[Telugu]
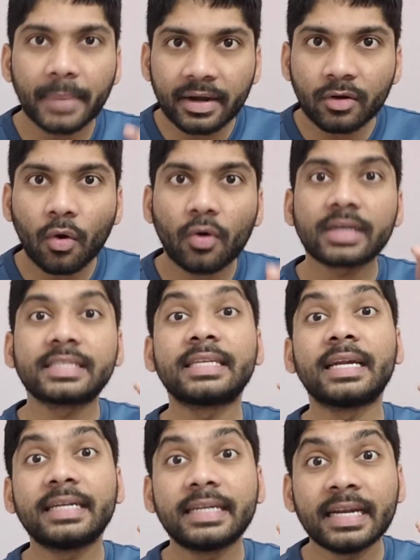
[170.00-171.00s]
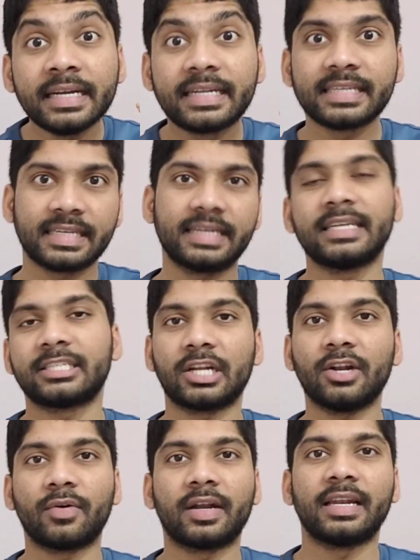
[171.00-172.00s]
మనం ఒక సర్టెన్
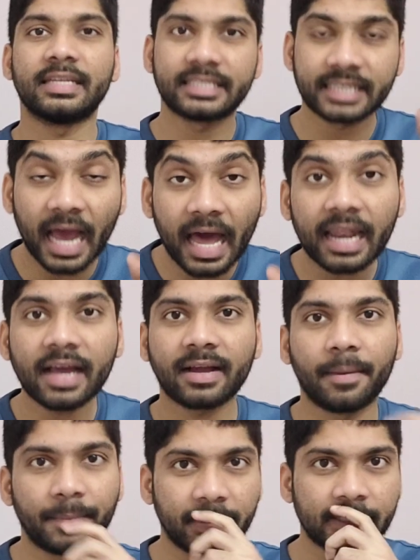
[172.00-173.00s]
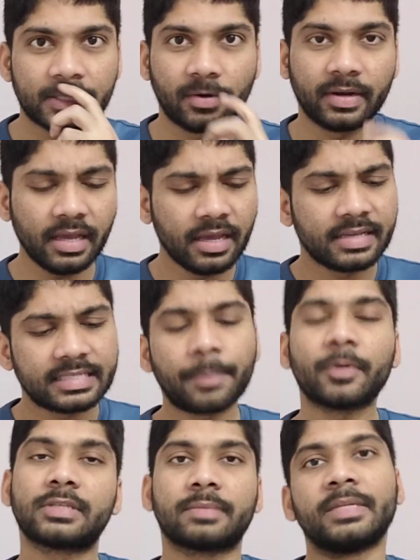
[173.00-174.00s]
డెసిగ్నేషన్లో ఉండాలి చాలా కంపెనీస్లోని
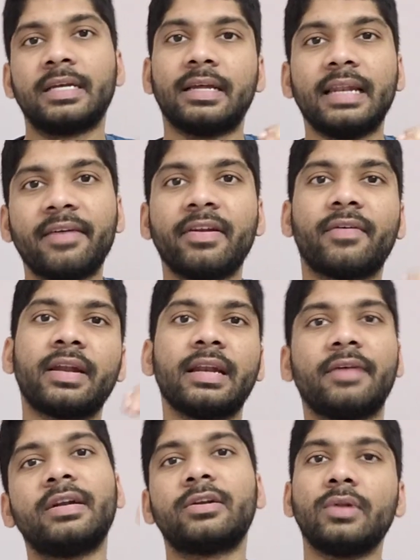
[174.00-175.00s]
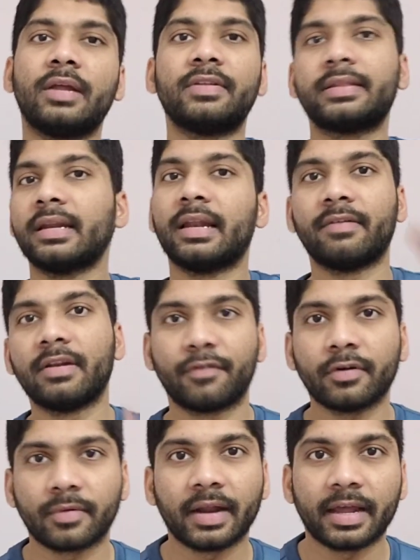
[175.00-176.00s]
సపోజ్ లెవెల్ వన్ లెవెల్ టూ లెవెల్ త్రీ లెవెల్
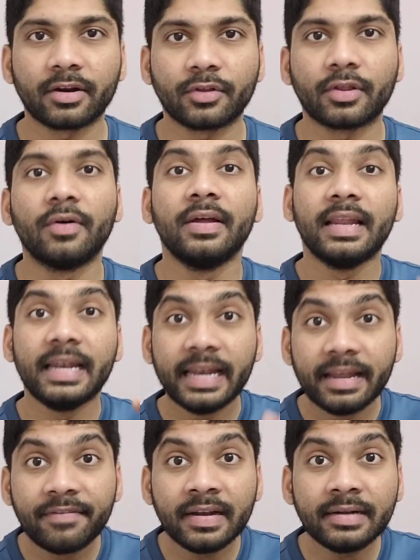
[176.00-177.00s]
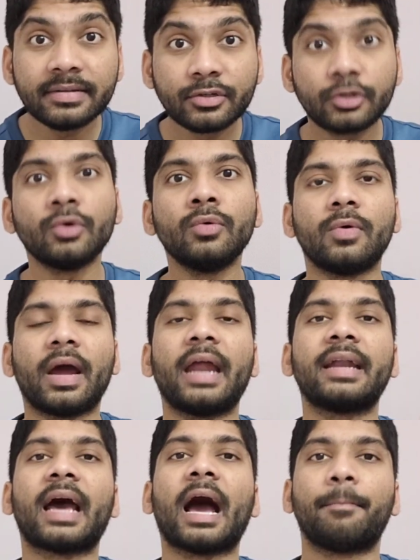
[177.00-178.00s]
ఫోర్ ఉన్నాయి అనుకుందాం లెవెల్ టూ
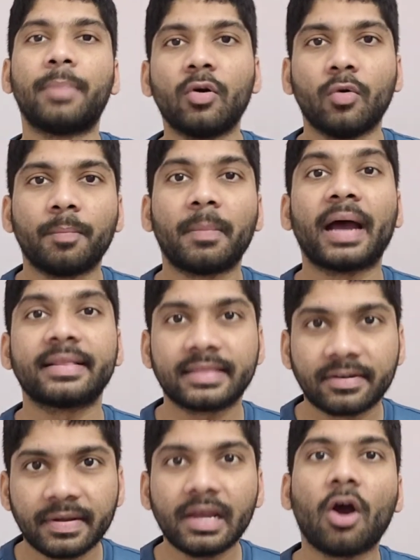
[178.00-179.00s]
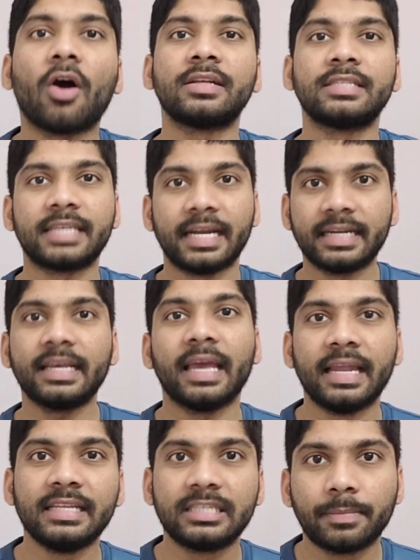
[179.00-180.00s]
అండ్ అబౌవ్ మాత్రమే ఆన్ సైట్కి
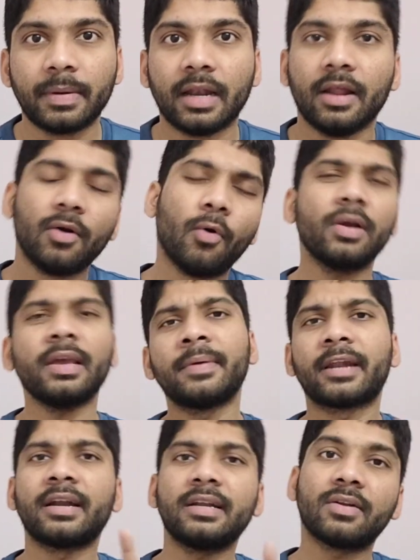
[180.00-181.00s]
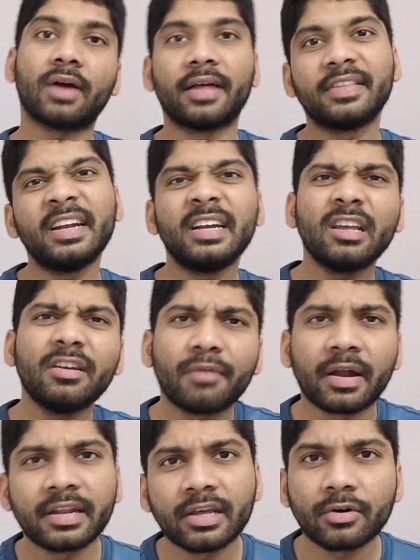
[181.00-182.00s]
ఎలిజిబుల్ ఓకే మీరు అంటారు అదేంటి
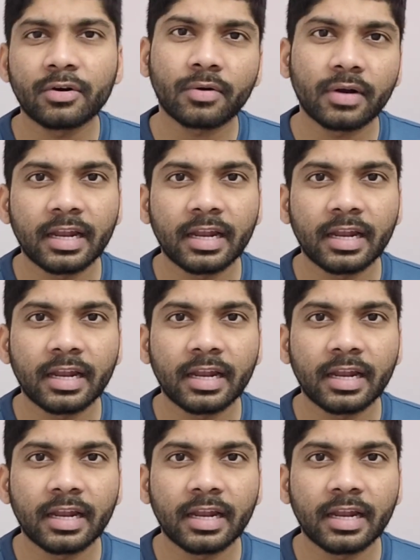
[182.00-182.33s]
వన్ ఇయర్ రోడ్